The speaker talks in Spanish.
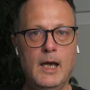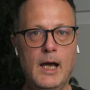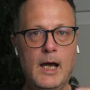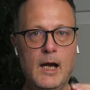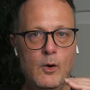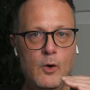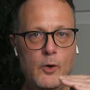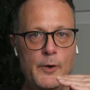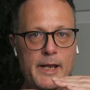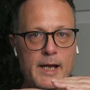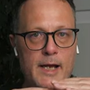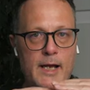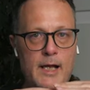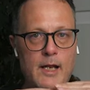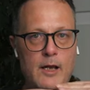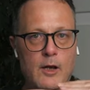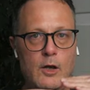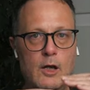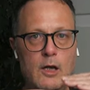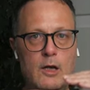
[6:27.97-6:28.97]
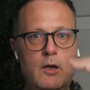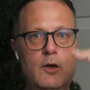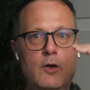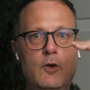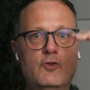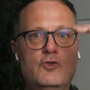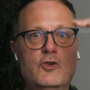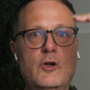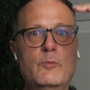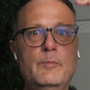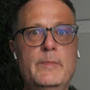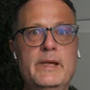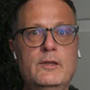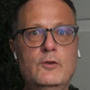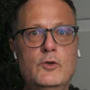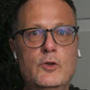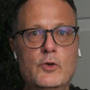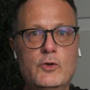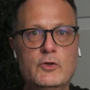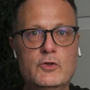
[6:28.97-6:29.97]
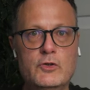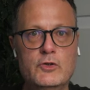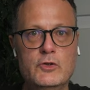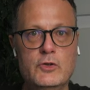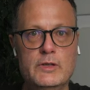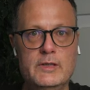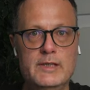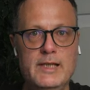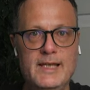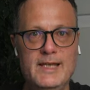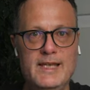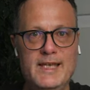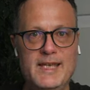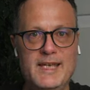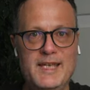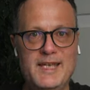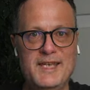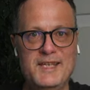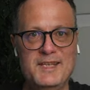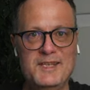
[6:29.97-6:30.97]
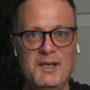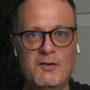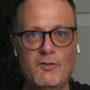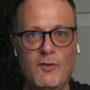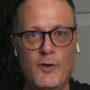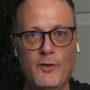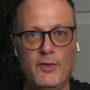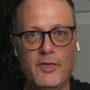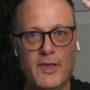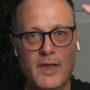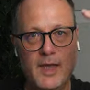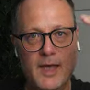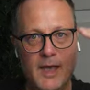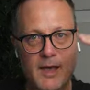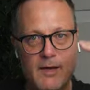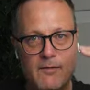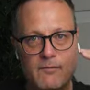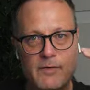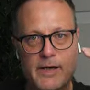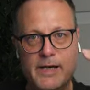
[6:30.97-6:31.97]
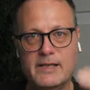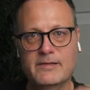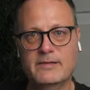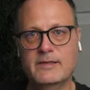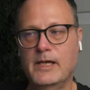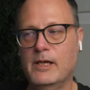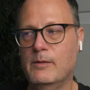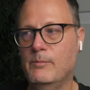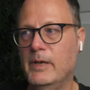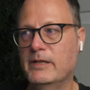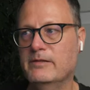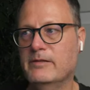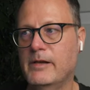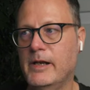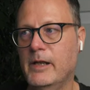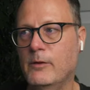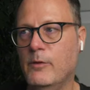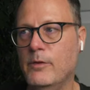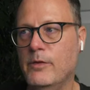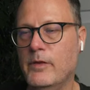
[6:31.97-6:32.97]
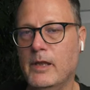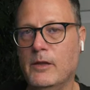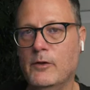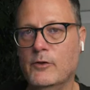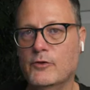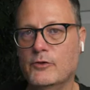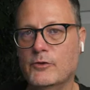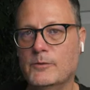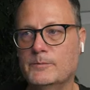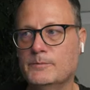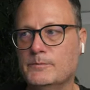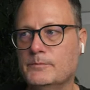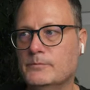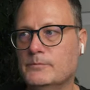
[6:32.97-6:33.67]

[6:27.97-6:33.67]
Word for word: ahora los aumentos de, de voz van a estar más reducidos.